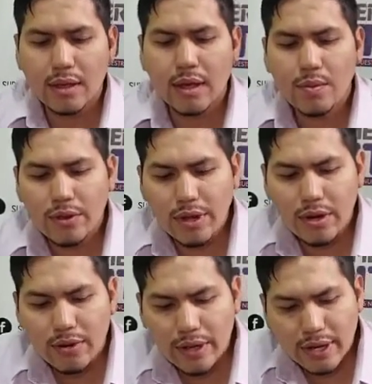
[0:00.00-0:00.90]
El
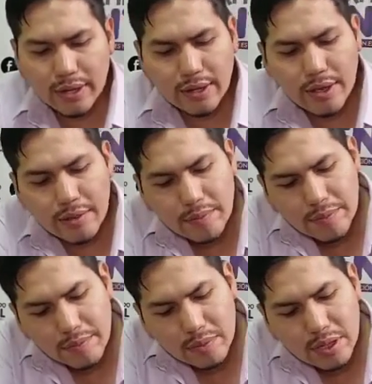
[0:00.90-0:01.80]
modelo RTA
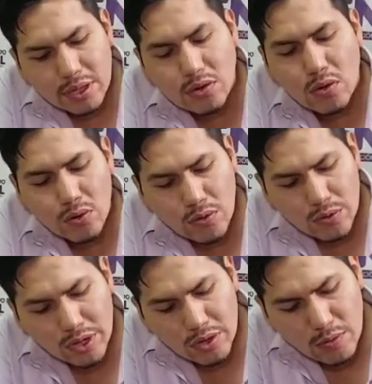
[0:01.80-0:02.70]
viene con un
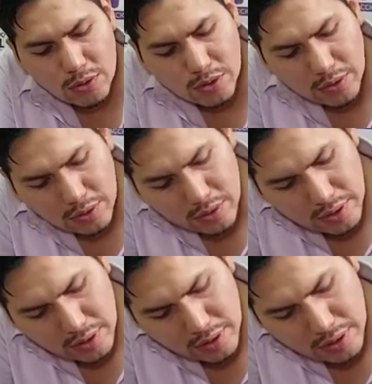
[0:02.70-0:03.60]
único botón
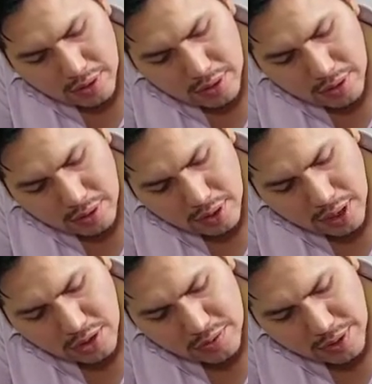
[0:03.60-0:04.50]

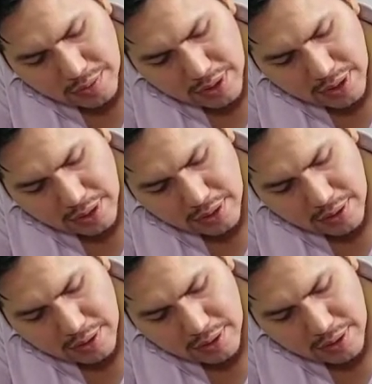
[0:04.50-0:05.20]
que nos permite